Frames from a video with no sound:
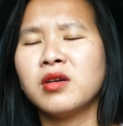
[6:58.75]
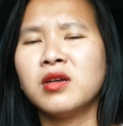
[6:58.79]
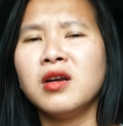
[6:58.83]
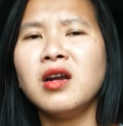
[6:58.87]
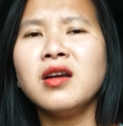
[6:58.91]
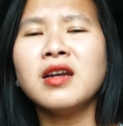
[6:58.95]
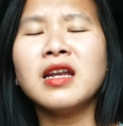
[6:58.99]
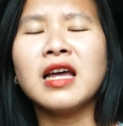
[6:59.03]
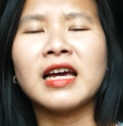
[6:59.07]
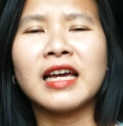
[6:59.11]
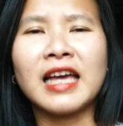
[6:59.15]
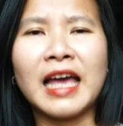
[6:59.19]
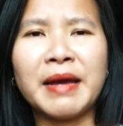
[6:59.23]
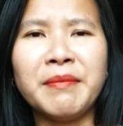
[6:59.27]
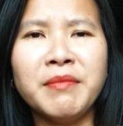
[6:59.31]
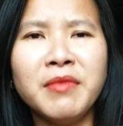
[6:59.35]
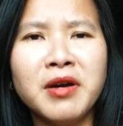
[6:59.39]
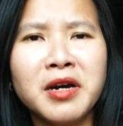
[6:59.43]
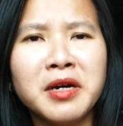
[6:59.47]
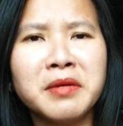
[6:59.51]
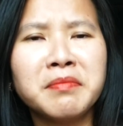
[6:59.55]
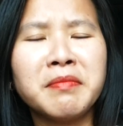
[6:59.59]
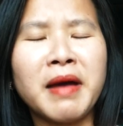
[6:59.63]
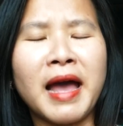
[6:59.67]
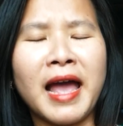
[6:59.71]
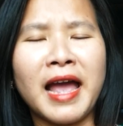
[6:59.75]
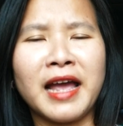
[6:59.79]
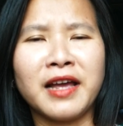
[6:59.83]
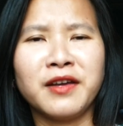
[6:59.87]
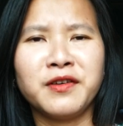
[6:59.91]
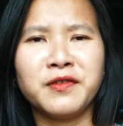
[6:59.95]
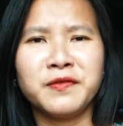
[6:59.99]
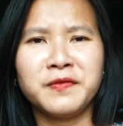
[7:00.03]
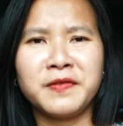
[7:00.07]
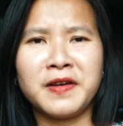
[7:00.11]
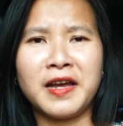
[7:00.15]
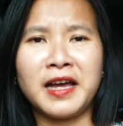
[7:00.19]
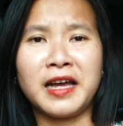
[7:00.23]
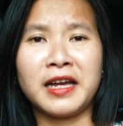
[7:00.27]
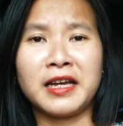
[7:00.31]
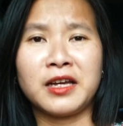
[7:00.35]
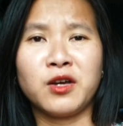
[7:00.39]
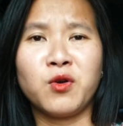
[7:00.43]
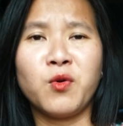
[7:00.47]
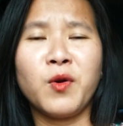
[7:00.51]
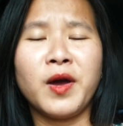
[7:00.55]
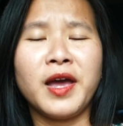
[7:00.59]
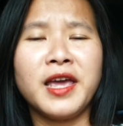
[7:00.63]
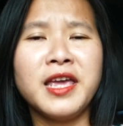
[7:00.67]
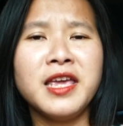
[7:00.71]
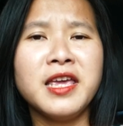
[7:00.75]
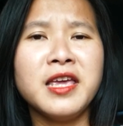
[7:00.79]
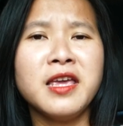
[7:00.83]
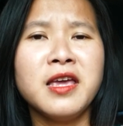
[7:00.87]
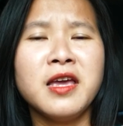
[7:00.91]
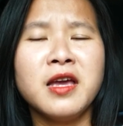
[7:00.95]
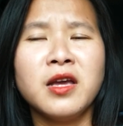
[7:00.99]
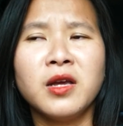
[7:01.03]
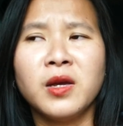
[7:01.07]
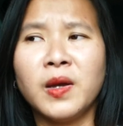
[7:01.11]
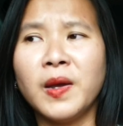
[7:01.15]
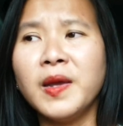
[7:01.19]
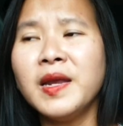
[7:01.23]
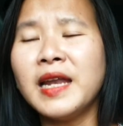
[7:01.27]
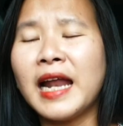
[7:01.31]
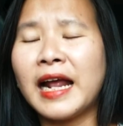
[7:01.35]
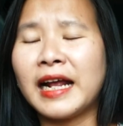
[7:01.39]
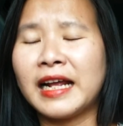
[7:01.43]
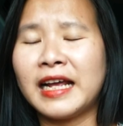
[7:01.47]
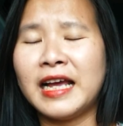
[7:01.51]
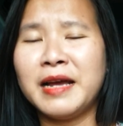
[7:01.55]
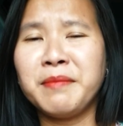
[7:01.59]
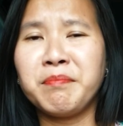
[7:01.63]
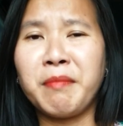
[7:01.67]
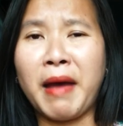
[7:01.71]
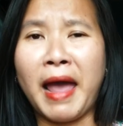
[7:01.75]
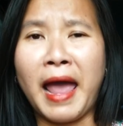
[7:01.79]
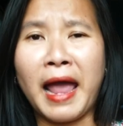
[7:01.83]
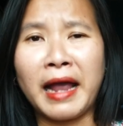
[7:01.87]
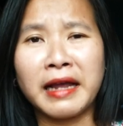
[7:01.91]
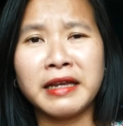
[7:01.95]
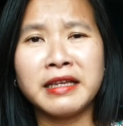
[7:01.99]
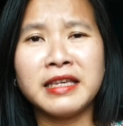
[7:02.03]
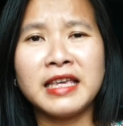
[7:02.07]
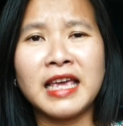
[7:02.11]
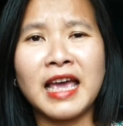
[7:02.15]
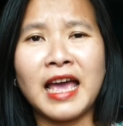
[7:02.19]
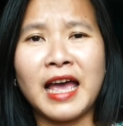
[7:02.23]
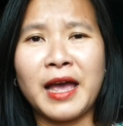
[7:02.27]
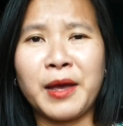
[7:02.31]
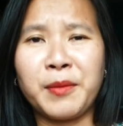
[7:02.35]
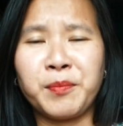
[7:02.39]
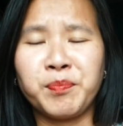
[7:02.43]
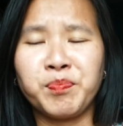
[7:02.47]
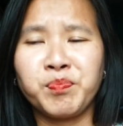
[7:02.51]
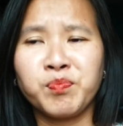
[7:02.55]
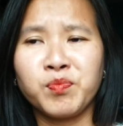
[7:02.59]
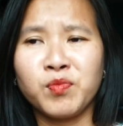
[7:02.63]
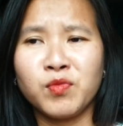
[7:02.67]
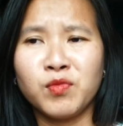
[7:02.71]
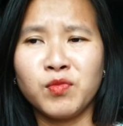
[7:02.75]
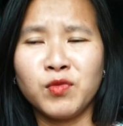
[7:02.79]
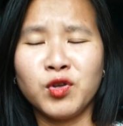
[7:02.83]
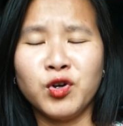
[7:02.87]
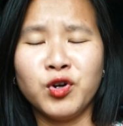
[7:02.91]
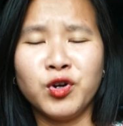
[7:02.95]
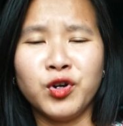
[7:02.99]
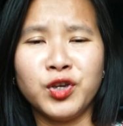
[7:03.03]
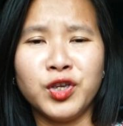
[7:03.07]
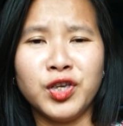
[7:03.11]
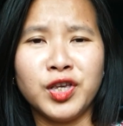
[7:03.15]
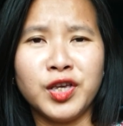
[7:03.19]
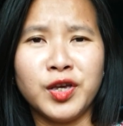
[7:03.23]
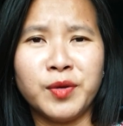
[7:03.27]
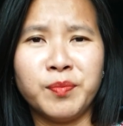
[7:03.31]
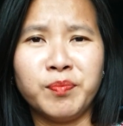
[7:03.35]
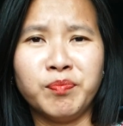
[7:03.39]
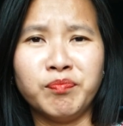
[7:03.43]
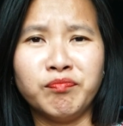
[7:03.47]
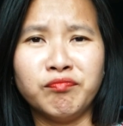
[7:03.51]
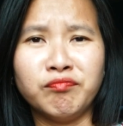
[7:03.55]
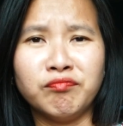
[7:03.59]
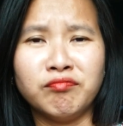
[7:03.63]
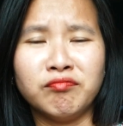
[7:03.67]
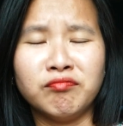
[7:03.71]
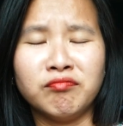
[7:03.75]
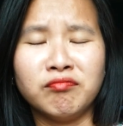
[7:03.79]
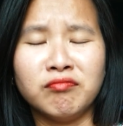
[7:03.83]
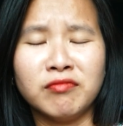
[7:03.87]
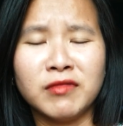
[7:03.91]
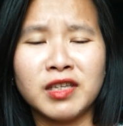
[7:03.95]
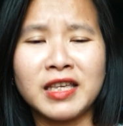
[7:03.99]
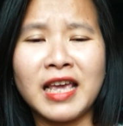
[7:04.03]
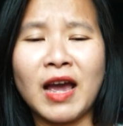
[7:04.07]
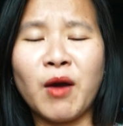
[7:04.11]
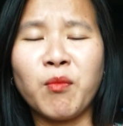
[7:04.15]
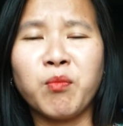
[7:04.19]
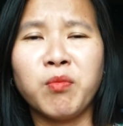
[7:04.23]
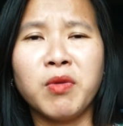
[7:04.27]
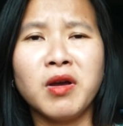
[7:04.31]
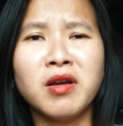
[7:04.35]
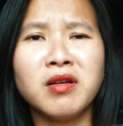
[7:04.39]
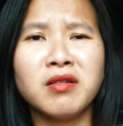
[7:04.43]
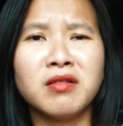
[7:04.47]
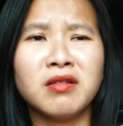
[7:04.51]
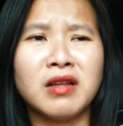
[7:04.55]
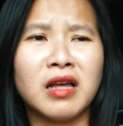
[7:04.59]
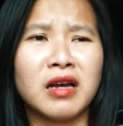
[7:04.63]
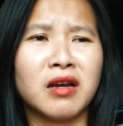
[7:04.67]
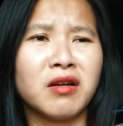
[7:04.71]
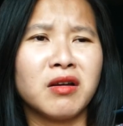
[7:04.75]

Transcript: rất là cảm ơn bạn và cô ấy nghĩ rằng bạn và người chồng là